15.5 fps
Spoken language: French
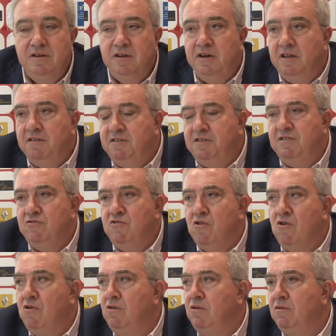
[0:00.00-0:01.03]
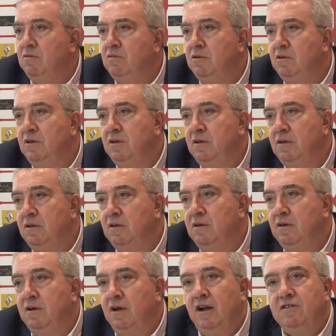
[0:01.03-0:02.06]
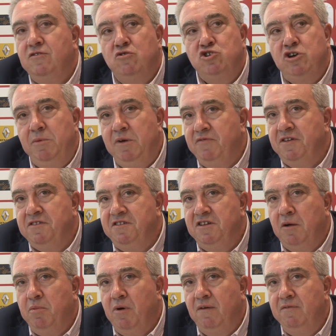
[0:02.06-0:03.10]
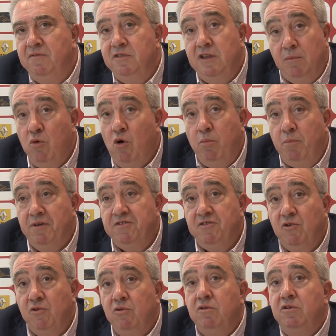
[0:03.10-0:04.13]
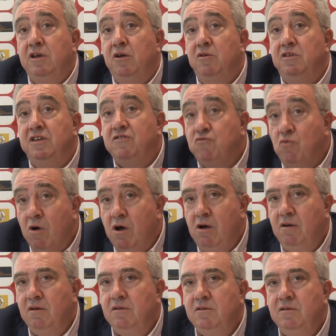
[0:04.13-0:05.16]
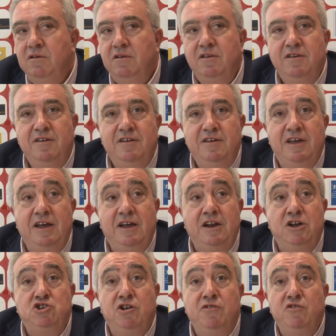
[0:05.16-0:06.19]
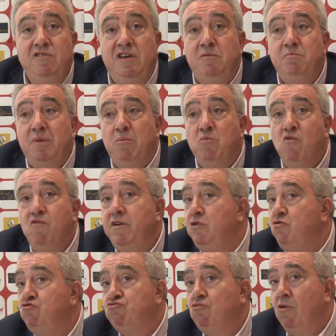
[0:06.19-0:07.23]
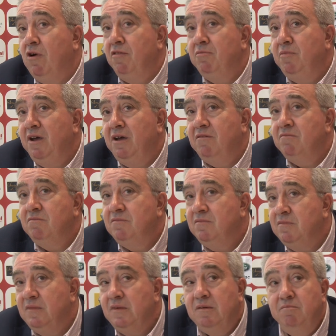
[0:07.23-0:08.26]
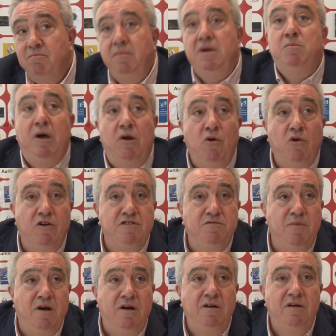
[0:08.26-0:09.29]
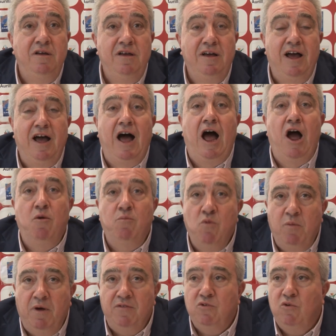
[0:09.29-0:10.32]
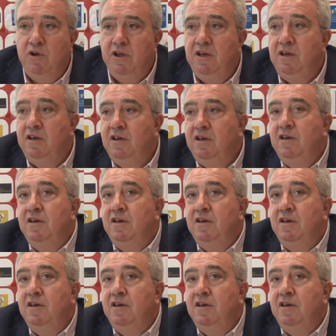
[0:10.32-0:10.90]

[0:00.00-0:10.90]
Les décisions, elles ne sont jamais faciles à prendre. D'abord parce qu'il y a une histoire, et que les gens ne deviennent pas mauvais du jour au lendemain. Mais malheureusement, à un moment donné,